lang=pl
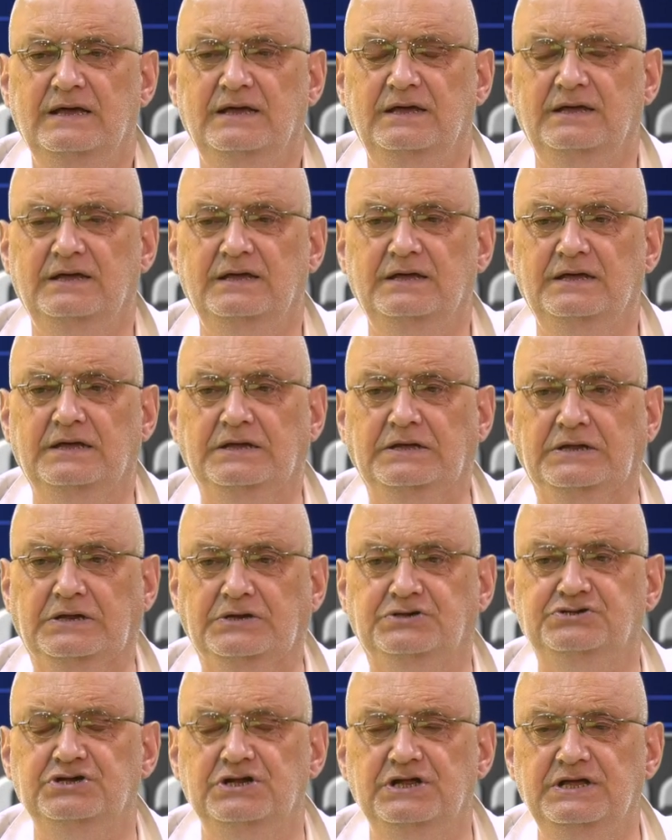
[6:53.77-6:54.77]
Y,
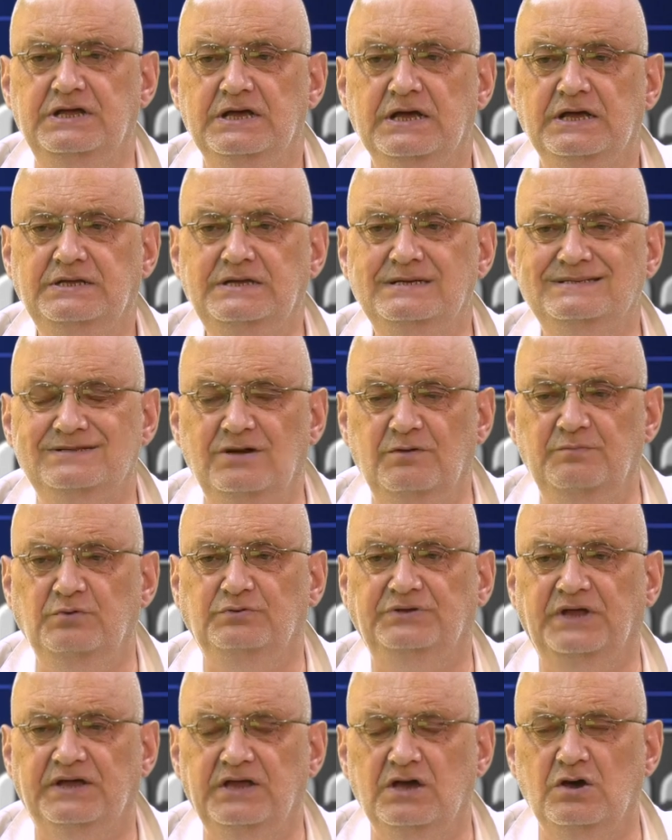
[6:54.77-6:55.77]
czyli nie
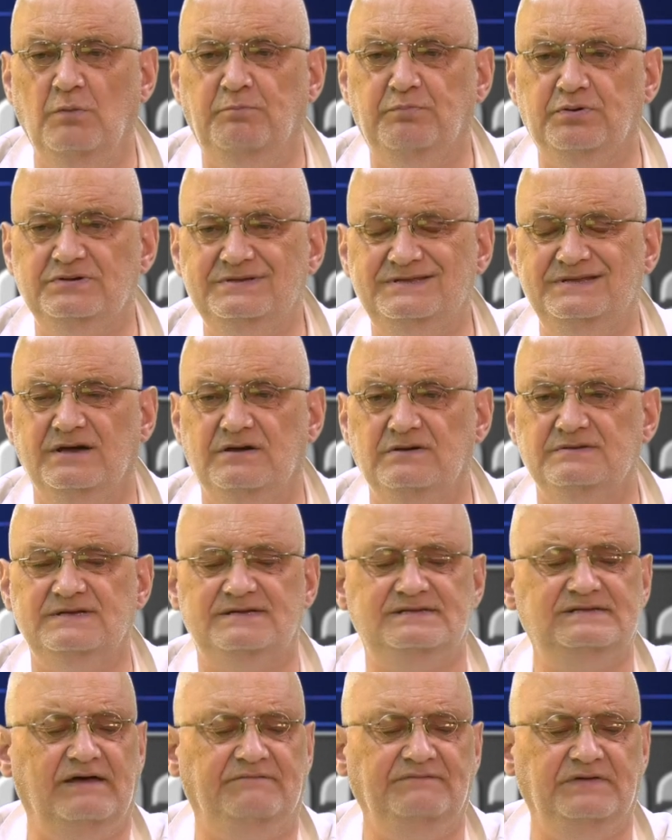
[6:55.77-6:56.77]
zrobił takiego prostego
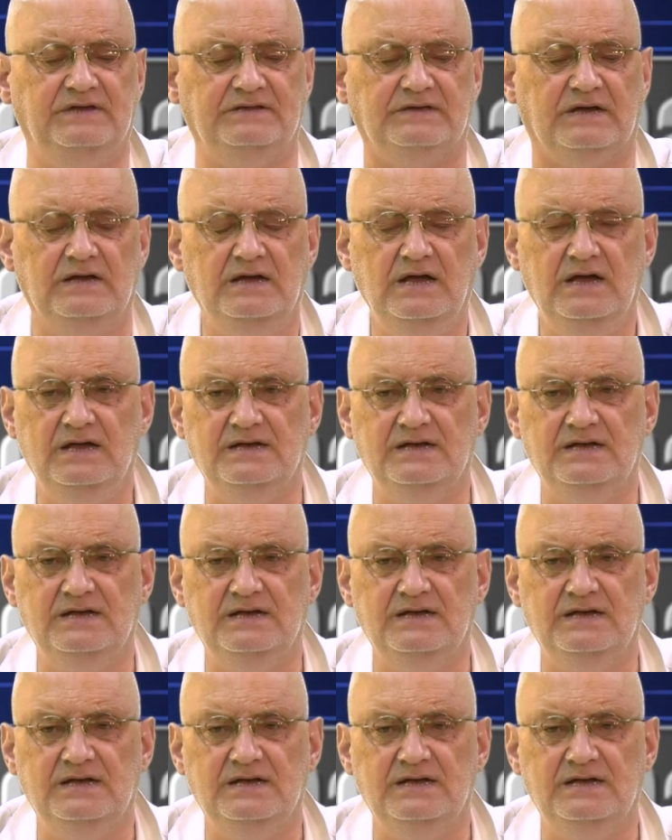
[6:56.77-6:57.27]
zestawienia.